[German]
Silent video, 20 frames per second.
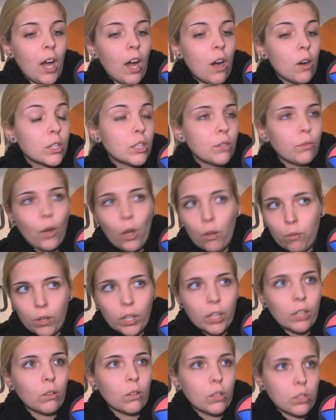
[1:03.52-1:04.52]
auch die
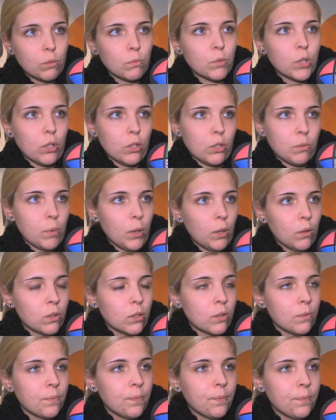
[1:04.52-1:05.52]
Veröffentlichung ist umsonst bei uns.